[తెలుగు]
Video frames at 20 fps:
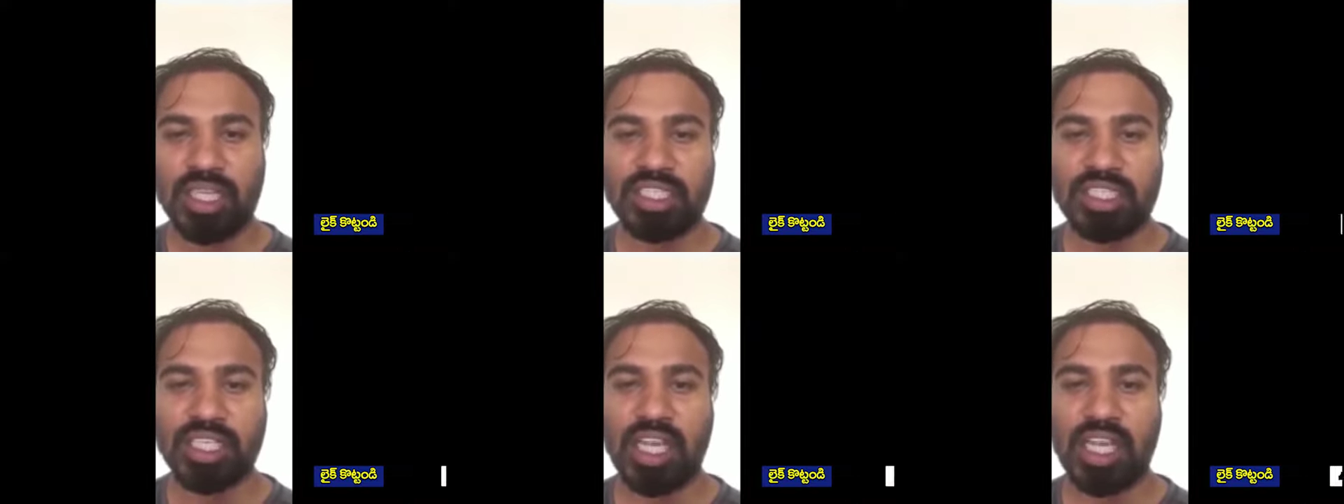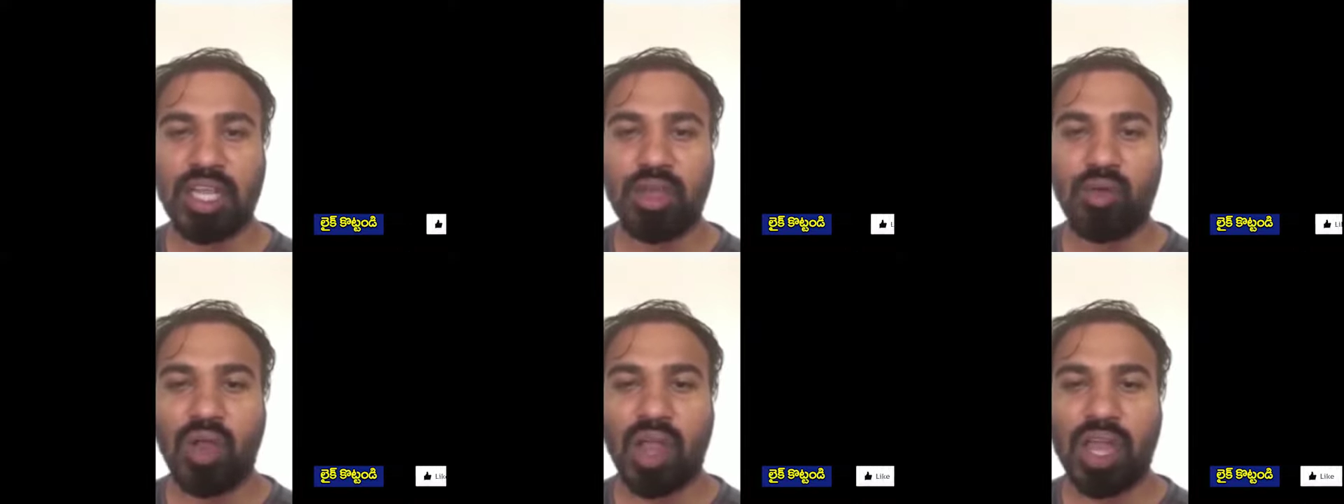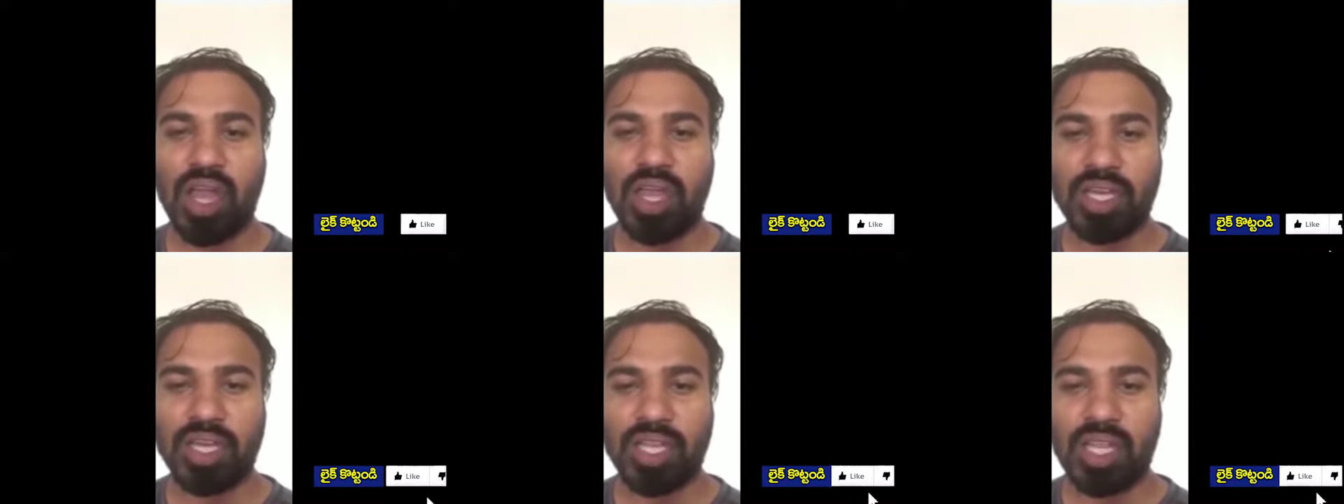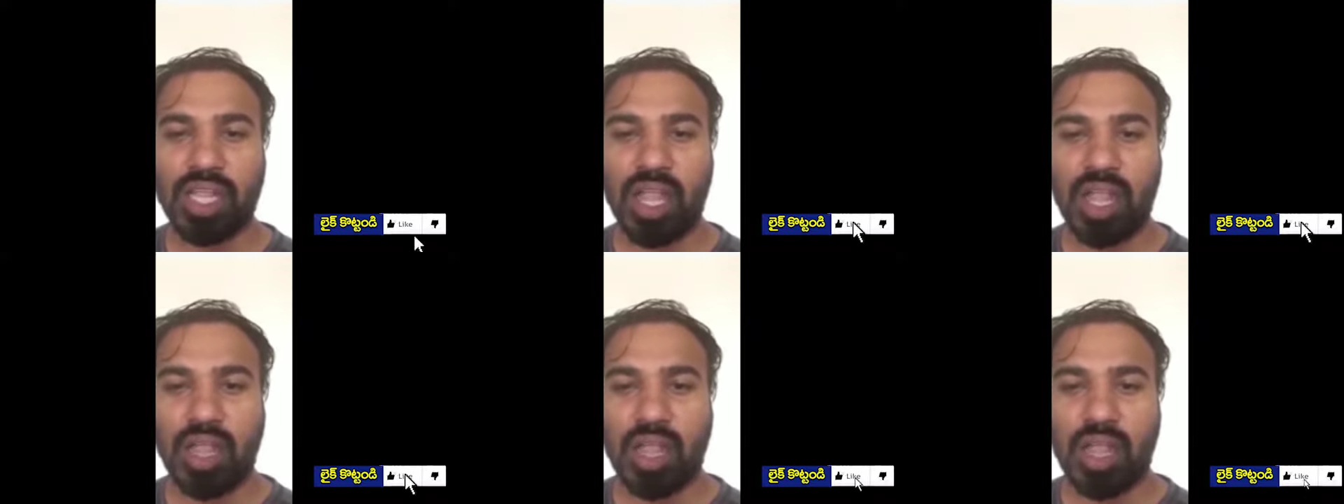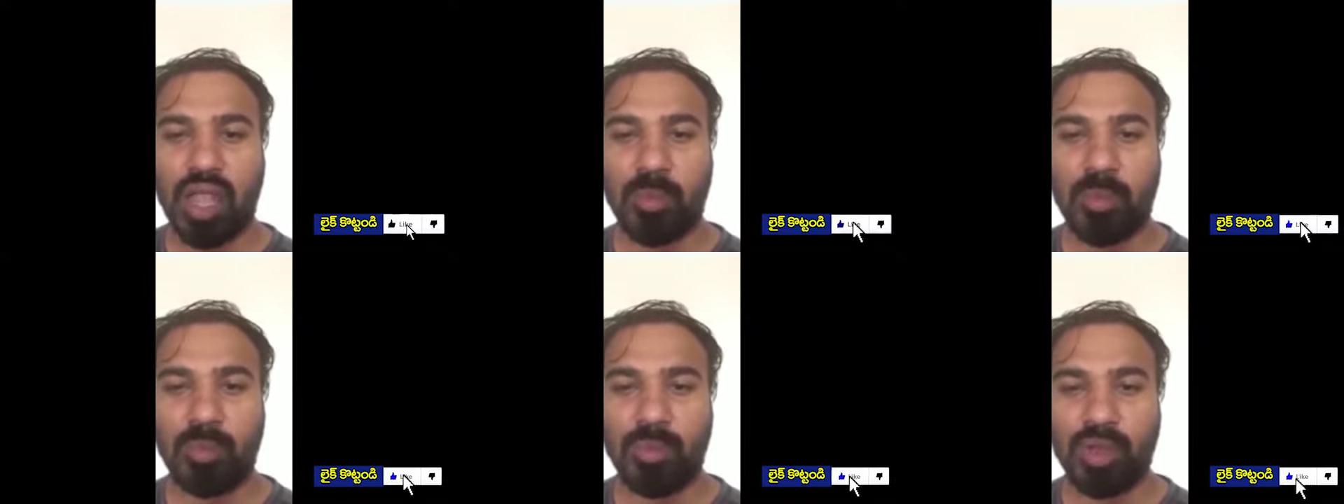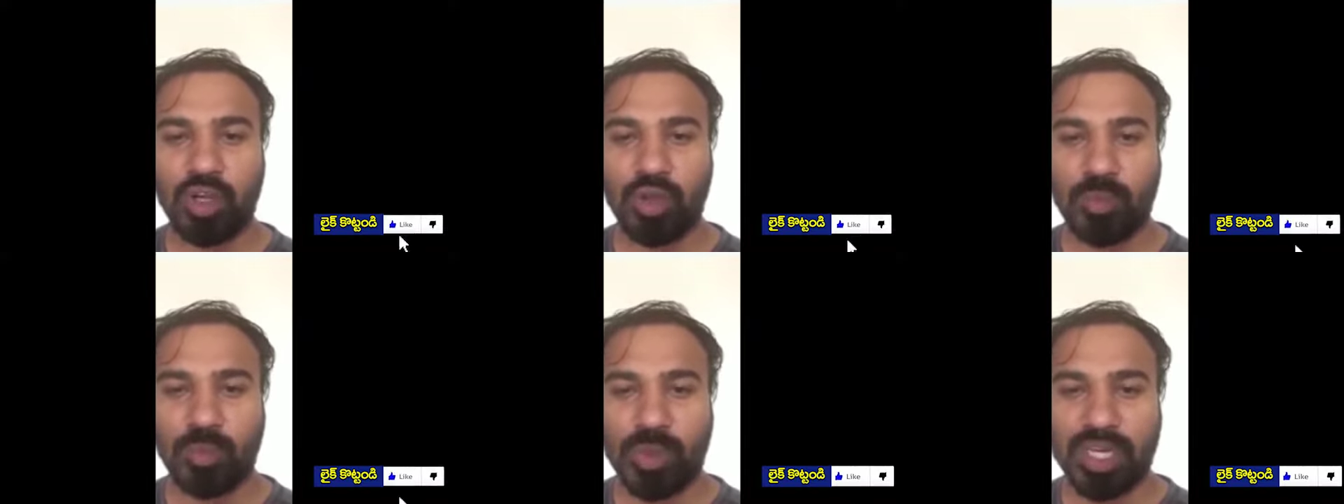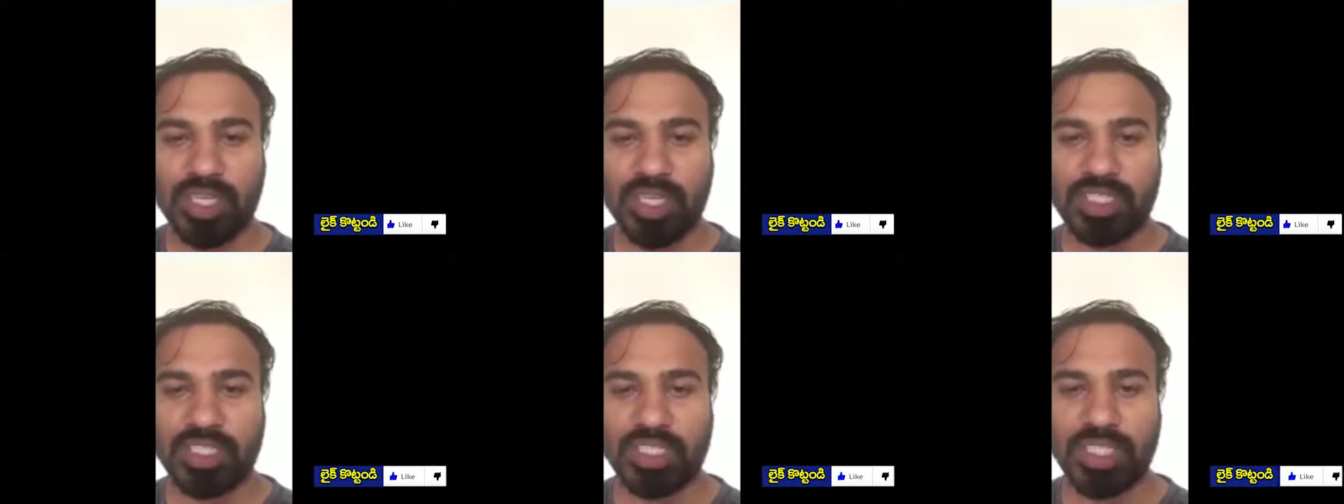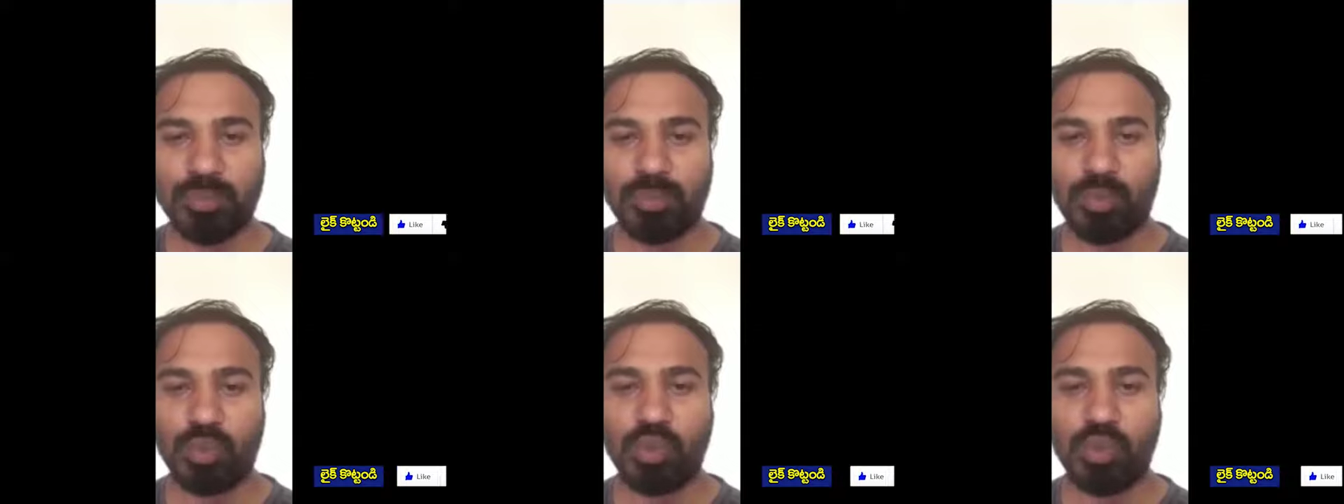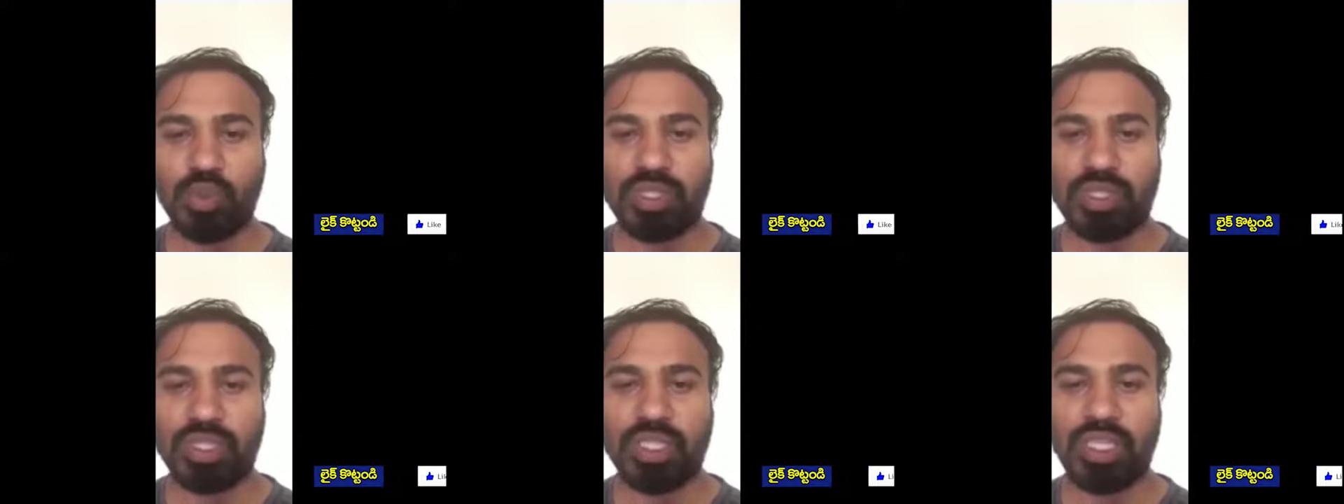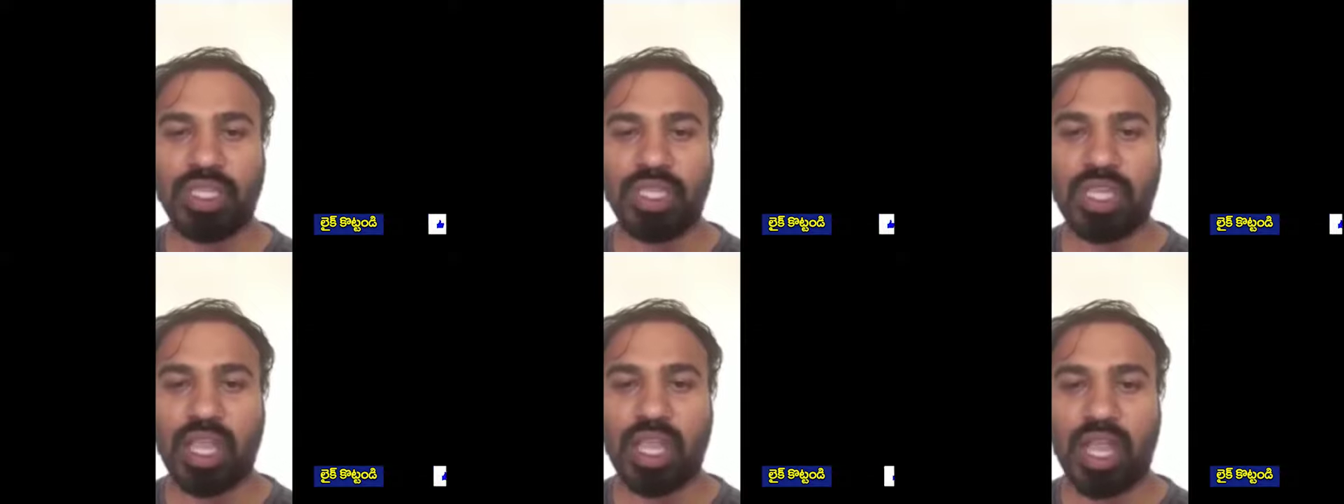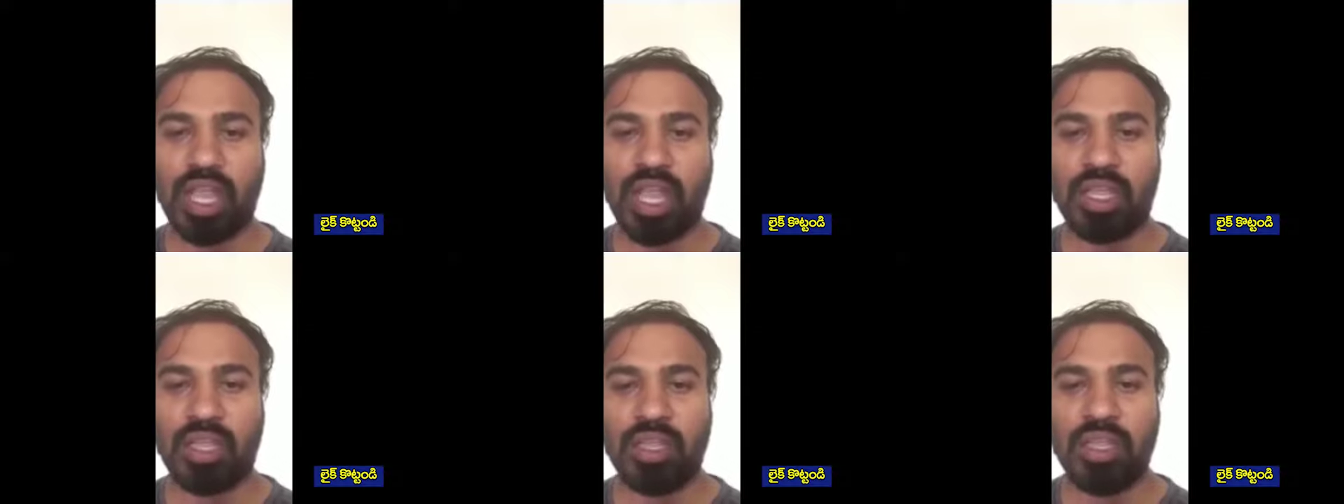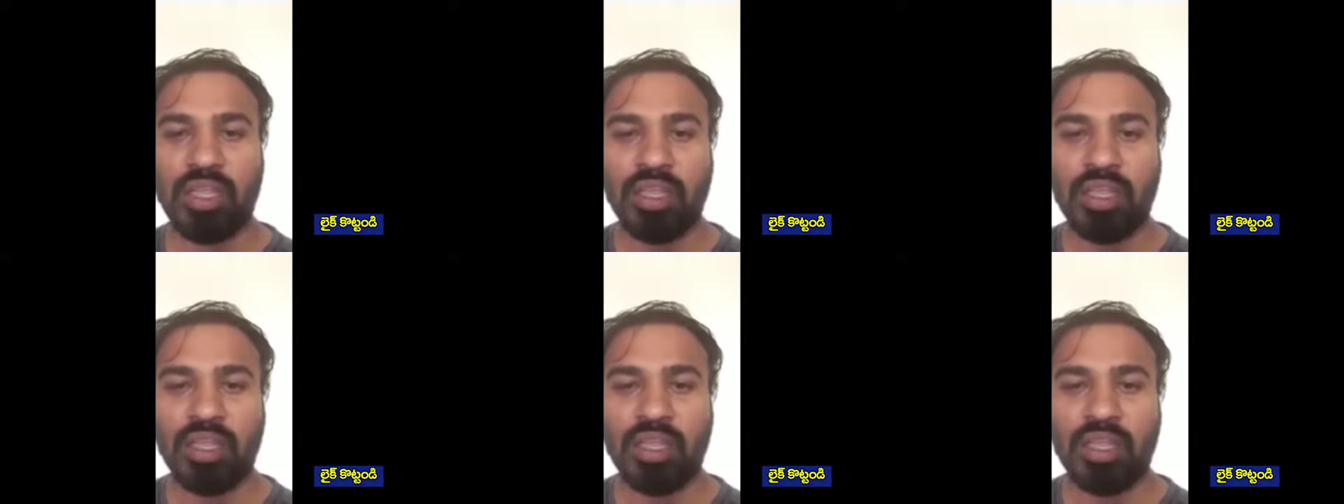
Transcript: దశల వారీగా అమలు పరిచి పూర్తిగా